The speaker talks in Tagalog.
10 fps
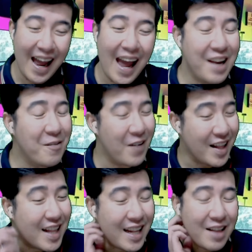
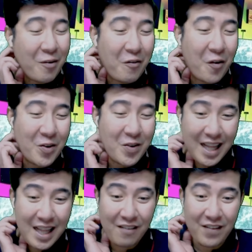Anyways, that is our for
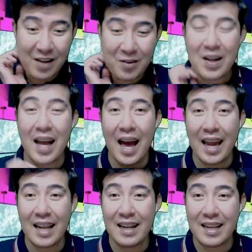today's video, the
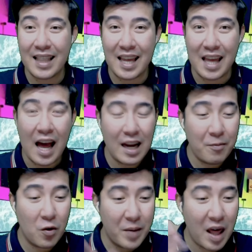Kyle Dereya.
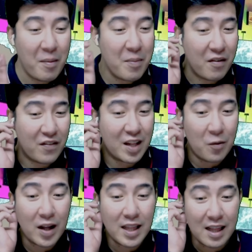Alam ko marami pang video
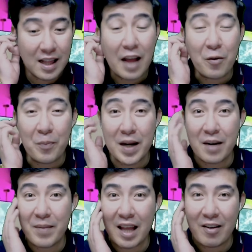kasi ngayon pa lang
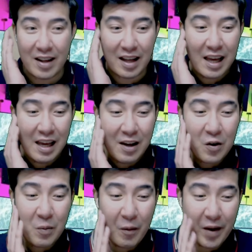naman tayo nag
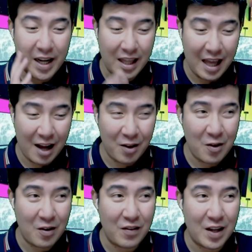gumawa ng
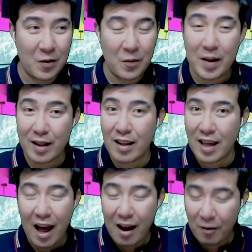reaction video. But
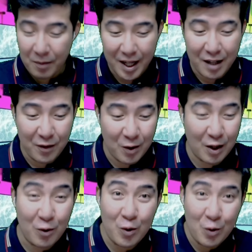yeah, kung magandang views
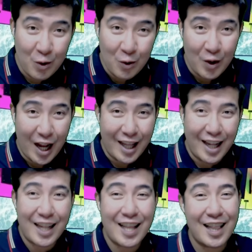ito, ituloy-tuloy natin.
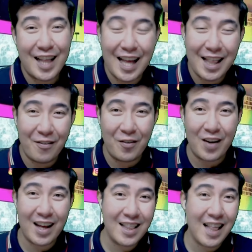This is KJ
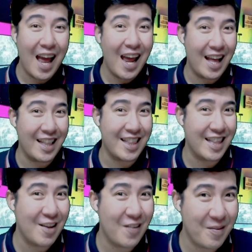Vlogs and
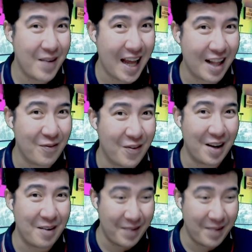see you on my next vlog.